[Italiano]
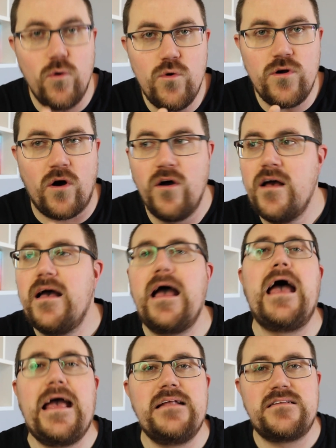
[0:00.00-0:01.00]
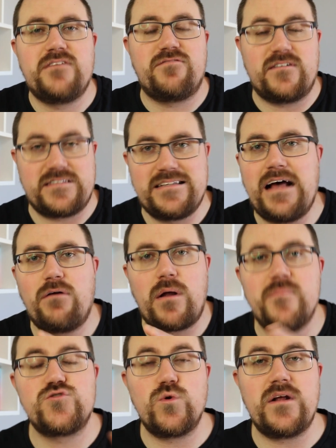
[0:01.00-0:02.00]
Uno, eh, ti, fa, ti dà
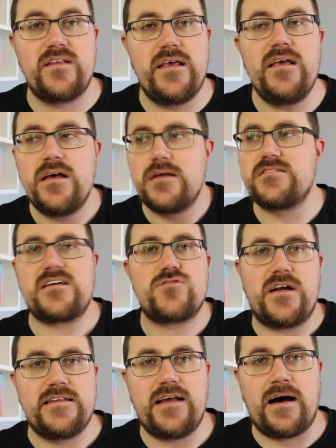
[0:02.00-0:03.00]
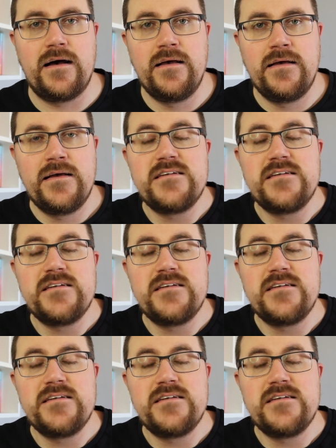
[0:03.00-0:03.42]
misura di stagionalità.